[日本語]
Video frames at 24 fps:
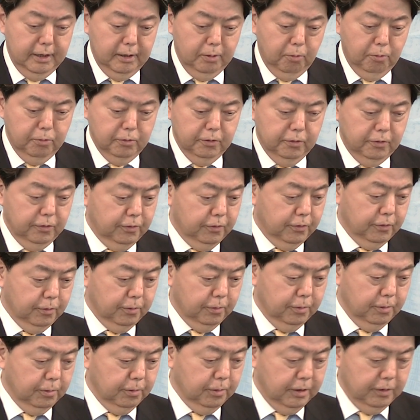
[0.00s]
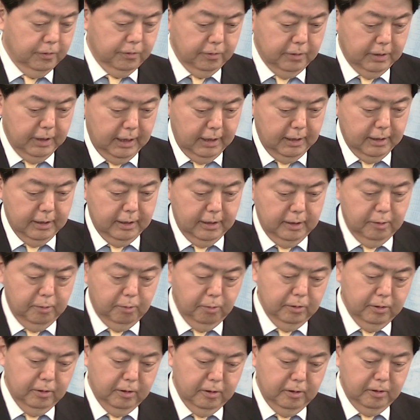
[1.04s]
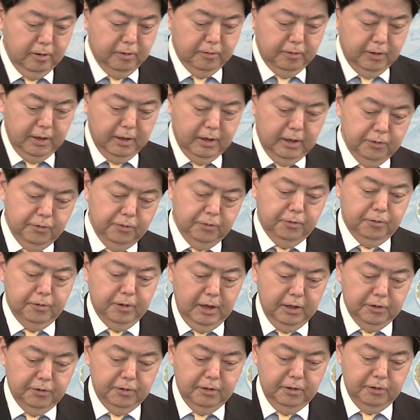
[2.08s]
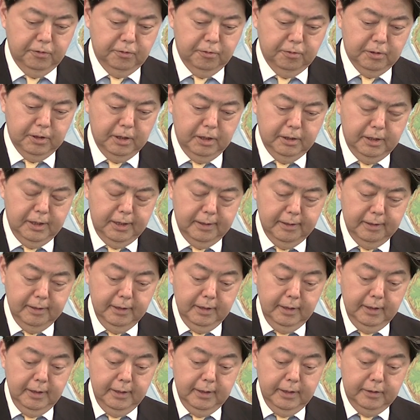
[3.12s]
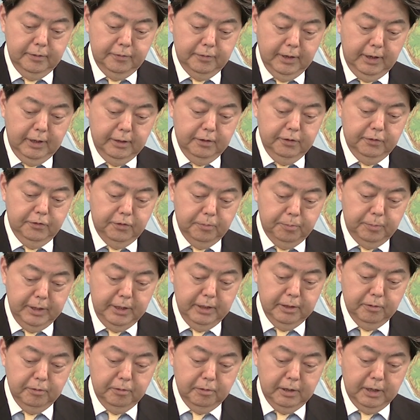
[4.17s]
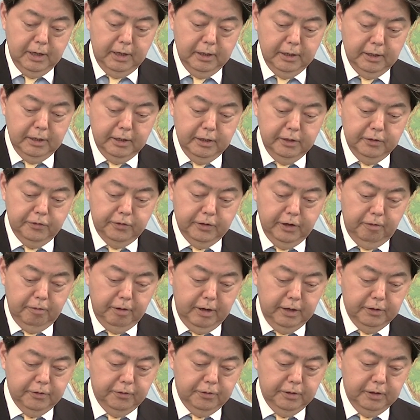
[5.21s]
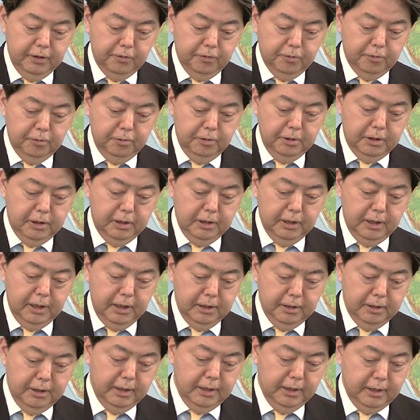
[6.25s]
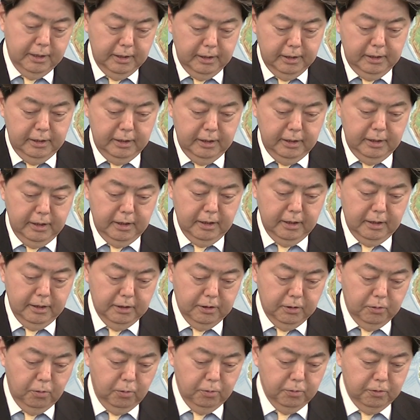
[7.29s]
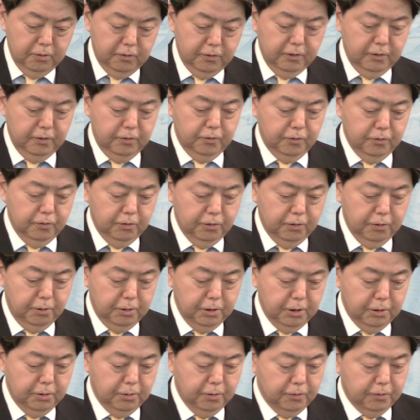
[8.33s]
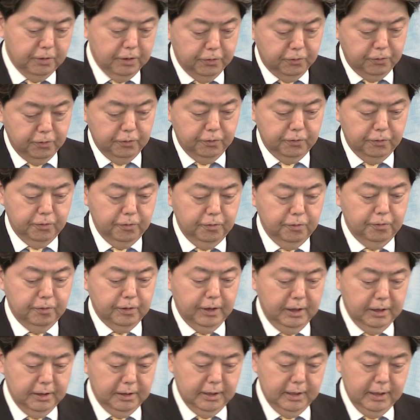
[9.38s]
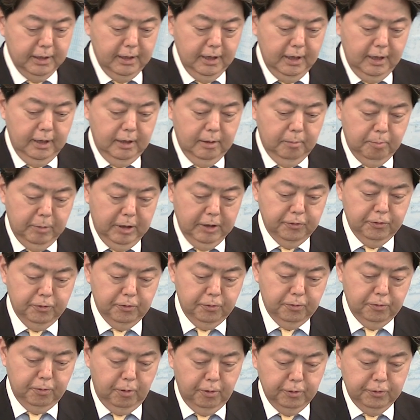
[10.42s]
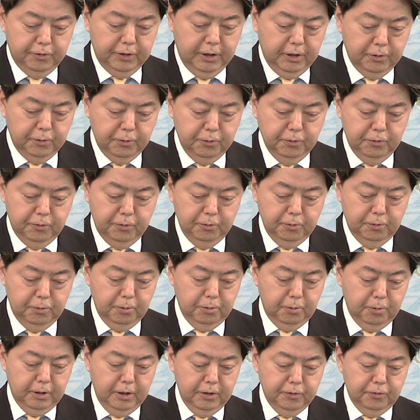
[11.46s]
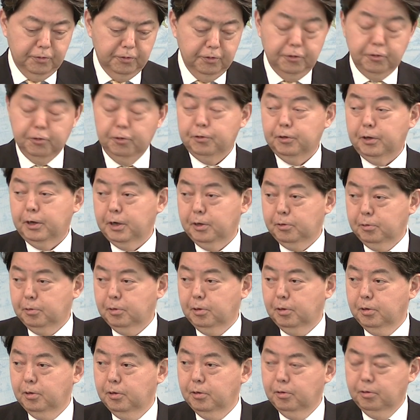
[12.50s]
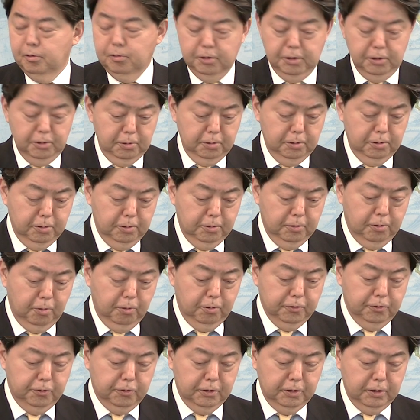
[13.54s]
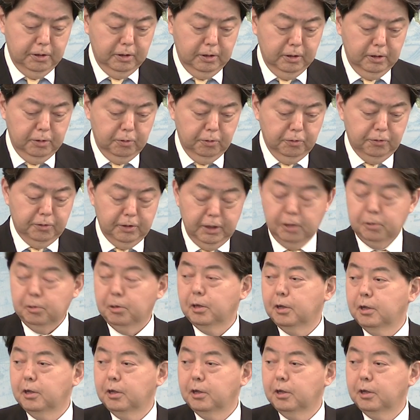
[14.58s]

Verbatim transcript: 本日ですが、3月18日付で、在日米軍関係者は施設区域内で、日本人従業員と接触する際に、マスクを着用することが推奨されるという方針とした